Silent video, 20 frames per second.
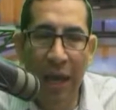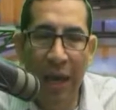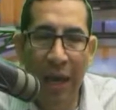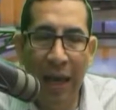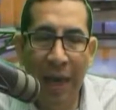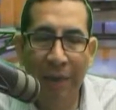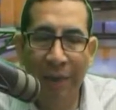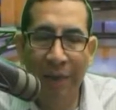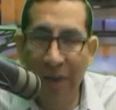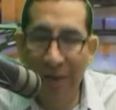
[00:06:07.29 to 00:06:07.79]

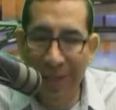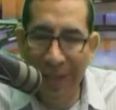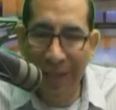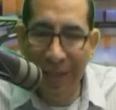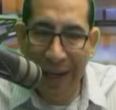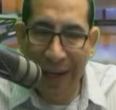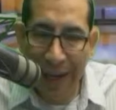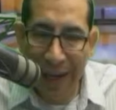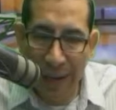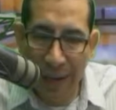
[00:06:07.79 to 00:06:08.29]
Eh, la
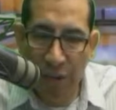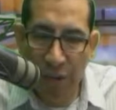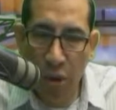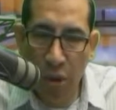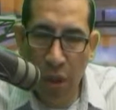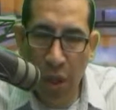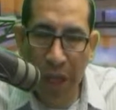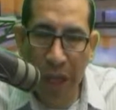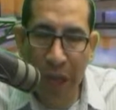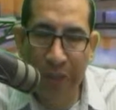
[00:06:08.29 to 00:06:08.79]
entrevista la
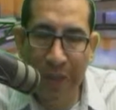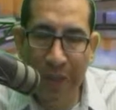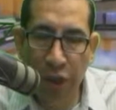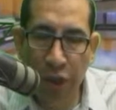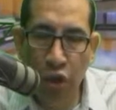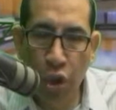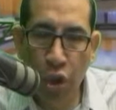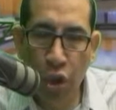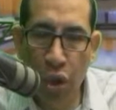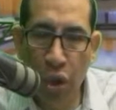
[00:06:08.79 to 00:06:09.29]
hizo
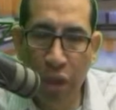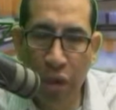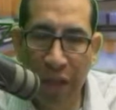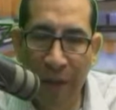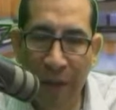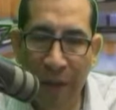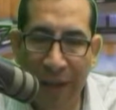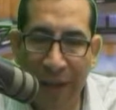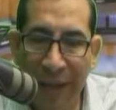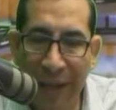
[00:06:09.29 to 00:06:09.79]
el
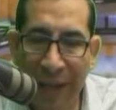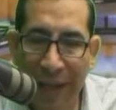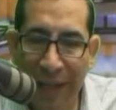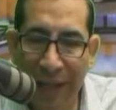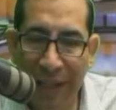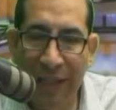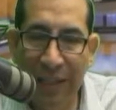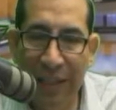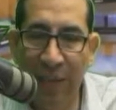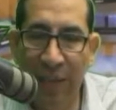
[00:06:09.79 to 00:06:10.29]
sitio de
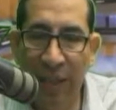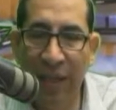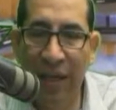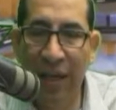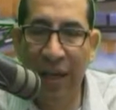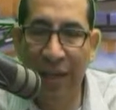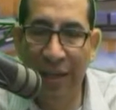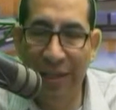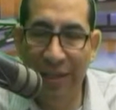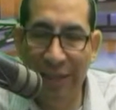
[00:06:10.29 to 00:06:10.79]

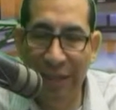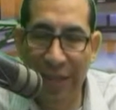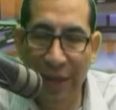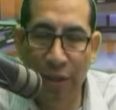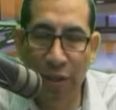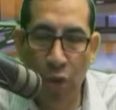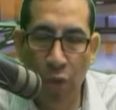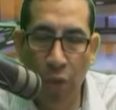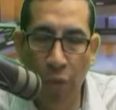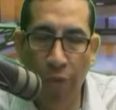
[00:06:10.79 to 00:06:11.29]
Vaticanistas
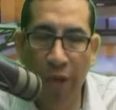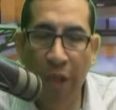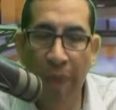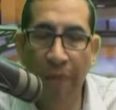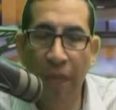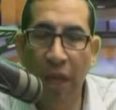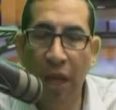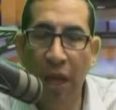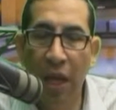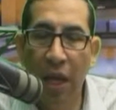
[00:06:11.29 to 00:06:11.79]
vaticanensar
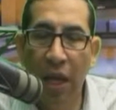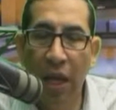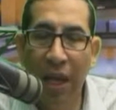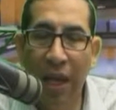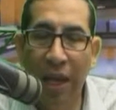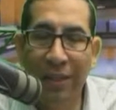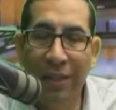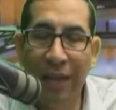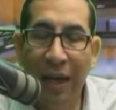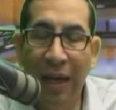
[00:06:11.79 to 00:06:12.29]
sobre
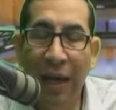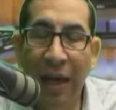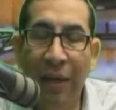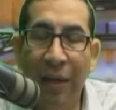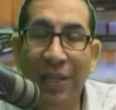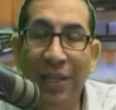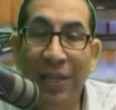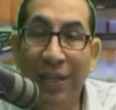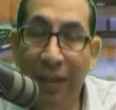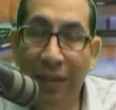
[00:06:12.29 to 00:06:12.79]

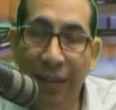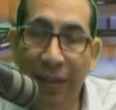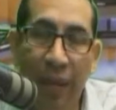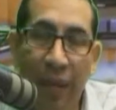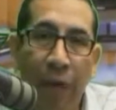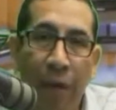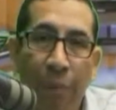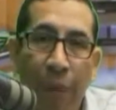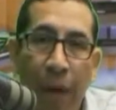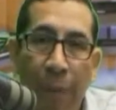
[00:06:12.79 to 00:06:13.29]
esta
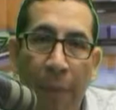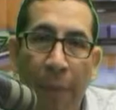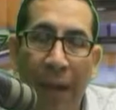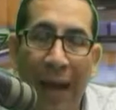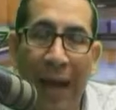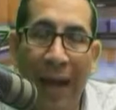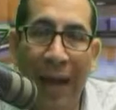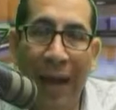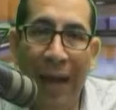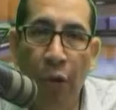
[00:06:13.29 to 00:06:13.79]
visita del
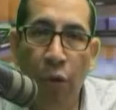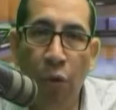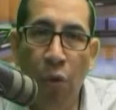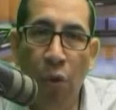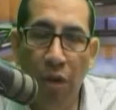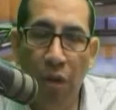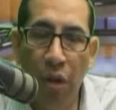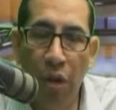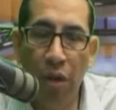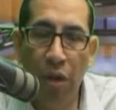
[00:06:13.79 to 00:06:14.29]
Papa
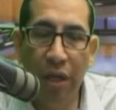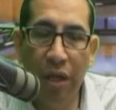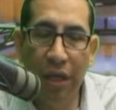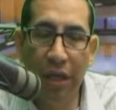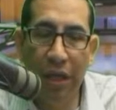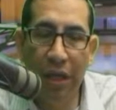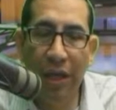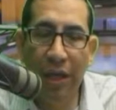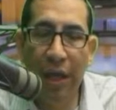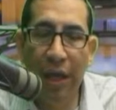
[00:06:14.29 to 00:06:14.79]
a
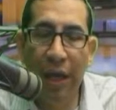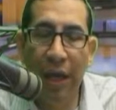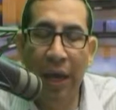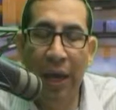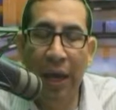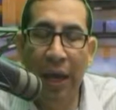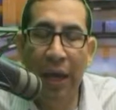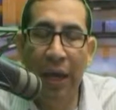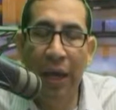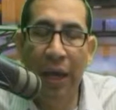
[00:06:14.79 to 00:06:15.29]
Ecuador
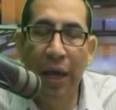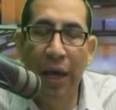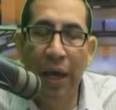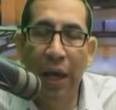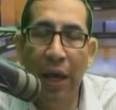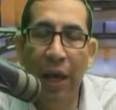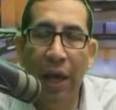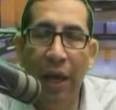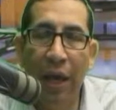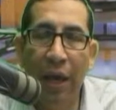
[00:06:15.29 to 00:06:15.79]
y
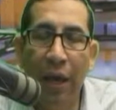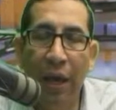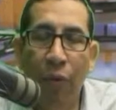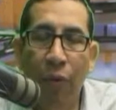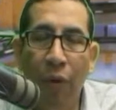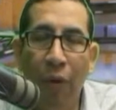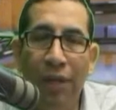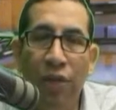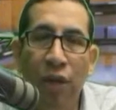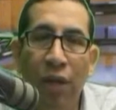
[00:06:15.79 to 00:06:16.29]
eh,
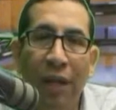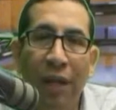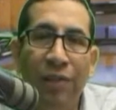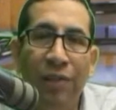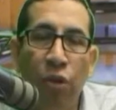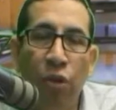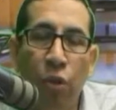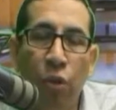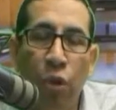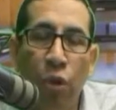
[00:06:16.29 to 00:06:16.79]
eh,
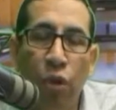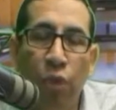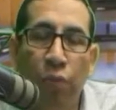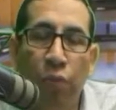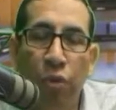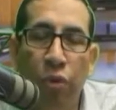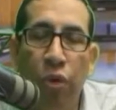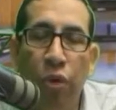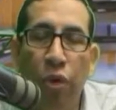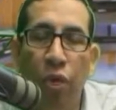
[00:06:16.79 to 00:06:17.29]
cuáles han sido
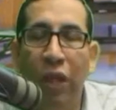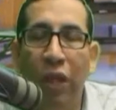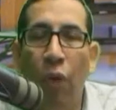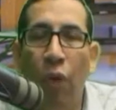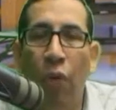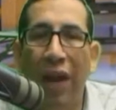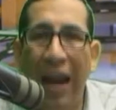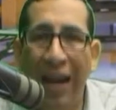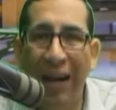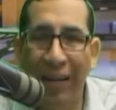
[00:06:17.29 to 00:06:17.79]
unos
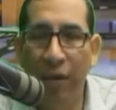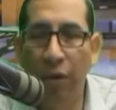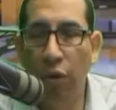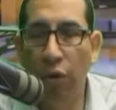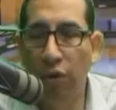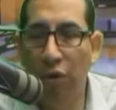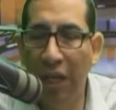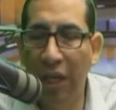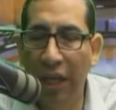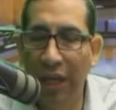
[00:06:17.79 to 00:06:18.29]
puntos
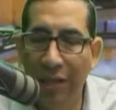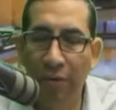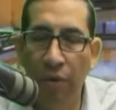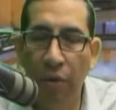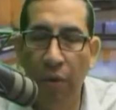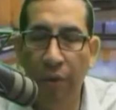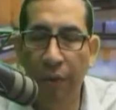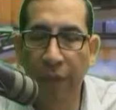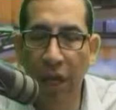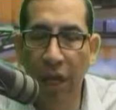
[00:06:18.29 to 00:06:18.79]
neurálgicos
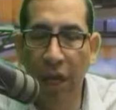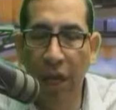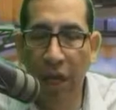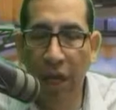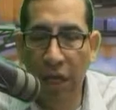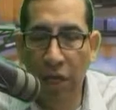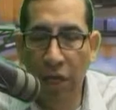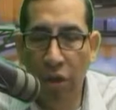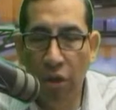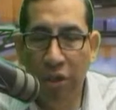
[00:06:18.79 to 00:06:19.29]
de esto
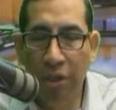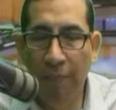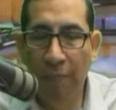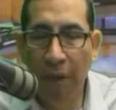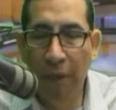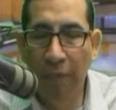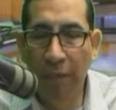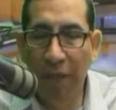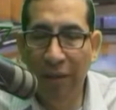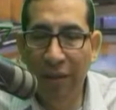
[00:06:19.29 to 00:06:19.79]
y
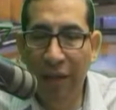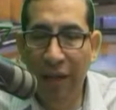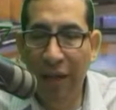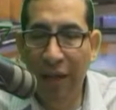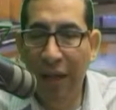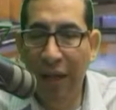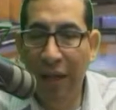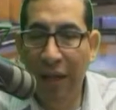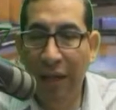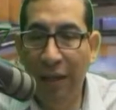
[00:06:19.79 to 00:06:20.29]
no
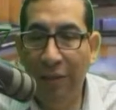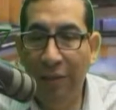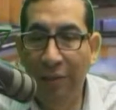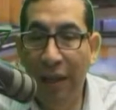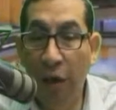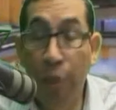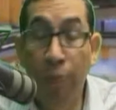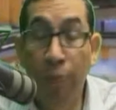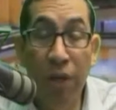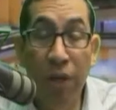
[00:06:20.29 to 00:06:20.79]

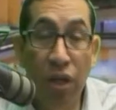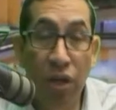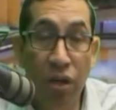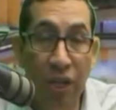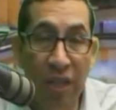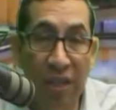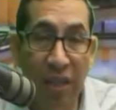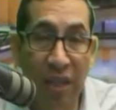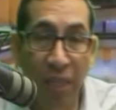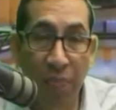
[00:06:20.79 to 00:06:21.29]
simplemente dar
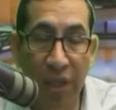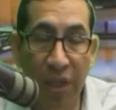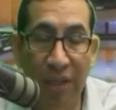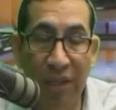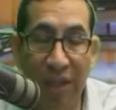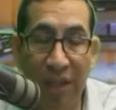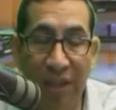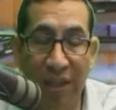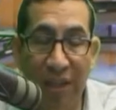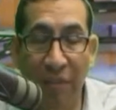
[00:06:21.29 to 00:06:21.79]
opiniones
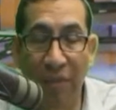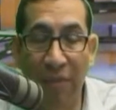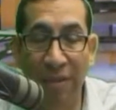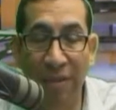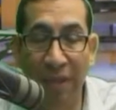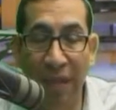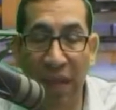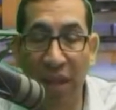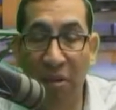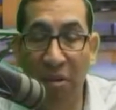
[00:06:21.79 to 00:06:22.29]
que pueden
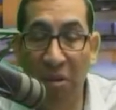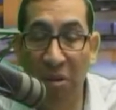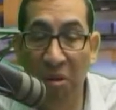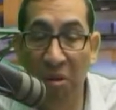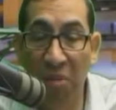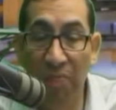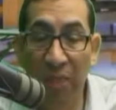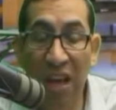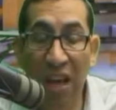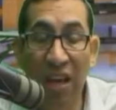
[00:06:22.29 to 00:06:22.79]
ser
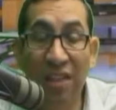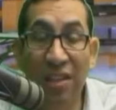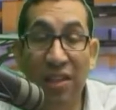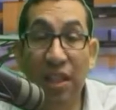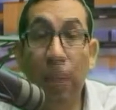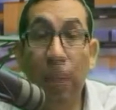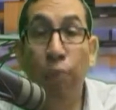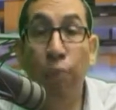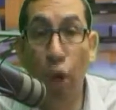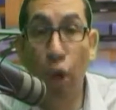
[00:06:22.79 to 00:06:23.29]
demasiado
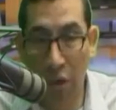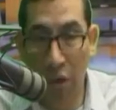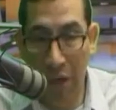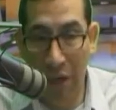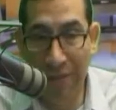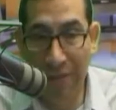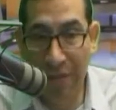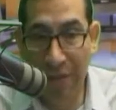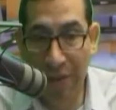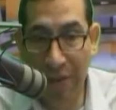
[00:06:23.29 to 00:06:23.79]

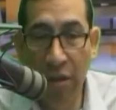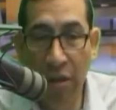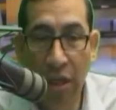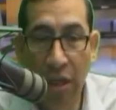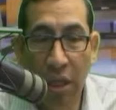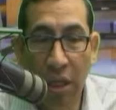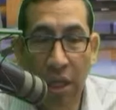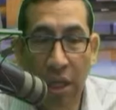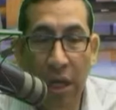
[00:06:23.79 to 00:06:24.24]
simplonas.